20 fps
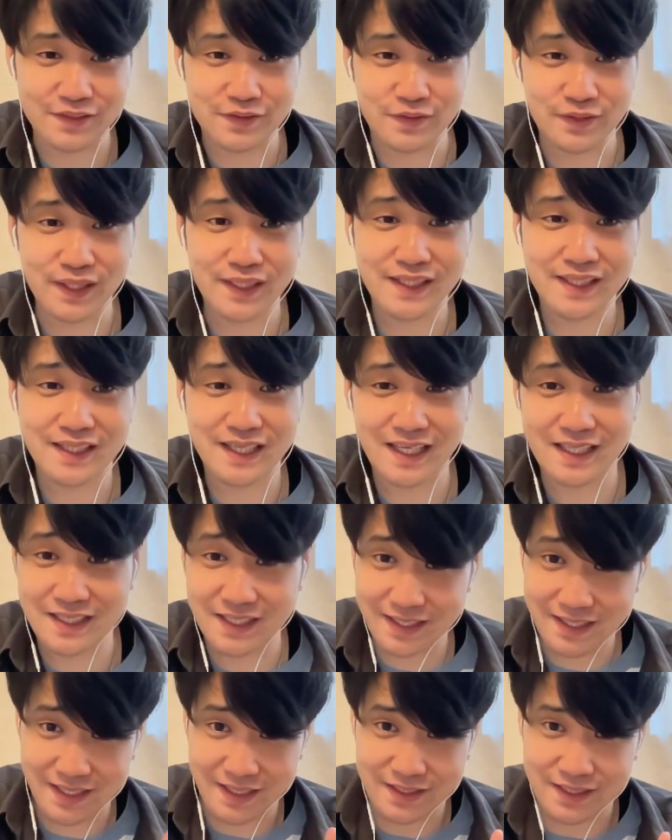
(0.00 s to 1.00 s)
ちょっと一
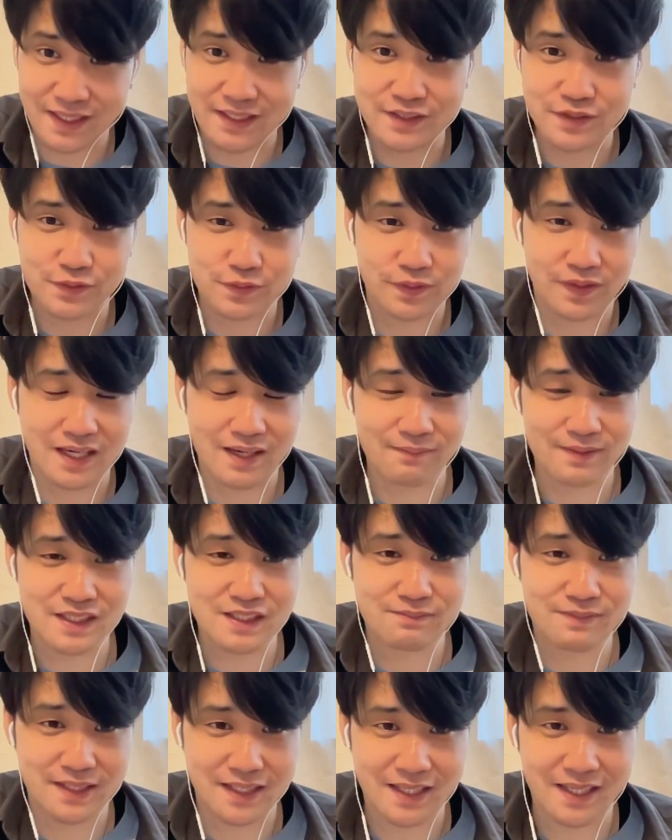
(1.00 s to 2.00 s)
回一回ね、ちょっと噛み
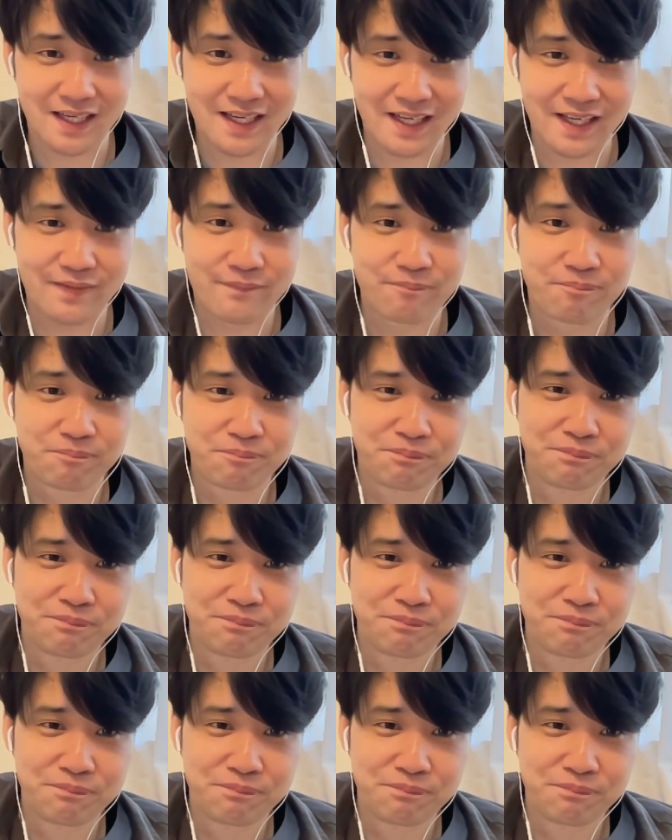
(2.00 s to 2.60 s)
締めて、はい。